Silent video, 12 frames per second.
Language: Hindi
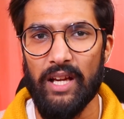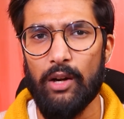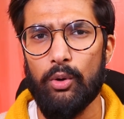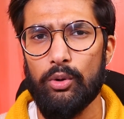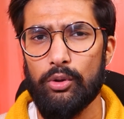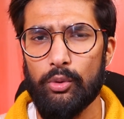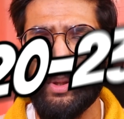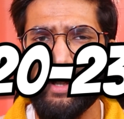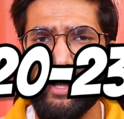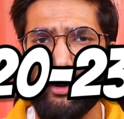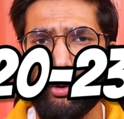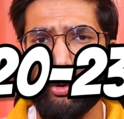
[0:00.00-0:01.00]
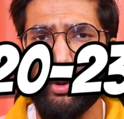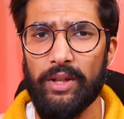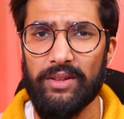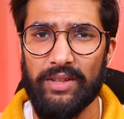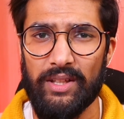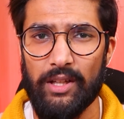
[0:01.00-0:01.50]
अराउंड ट्वेंटी टू ट्वेंटी
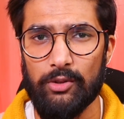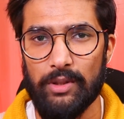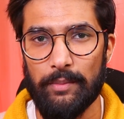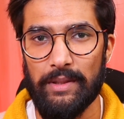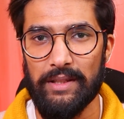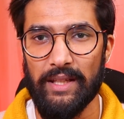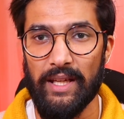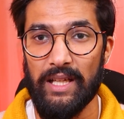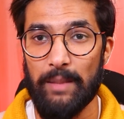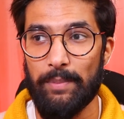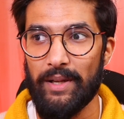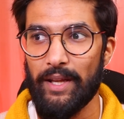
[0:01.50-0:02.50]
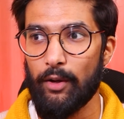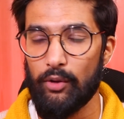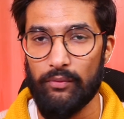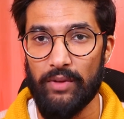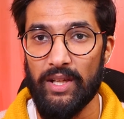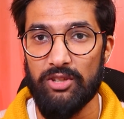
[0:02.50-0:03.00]
थ्री थाउजेंड मिलती है डिपेंडिंग
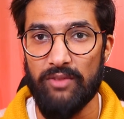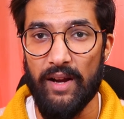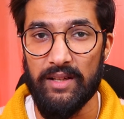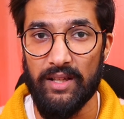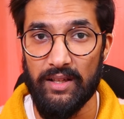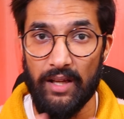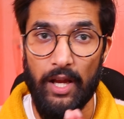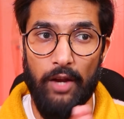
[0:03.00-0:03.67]
ऑन वेस्ट फैक्टर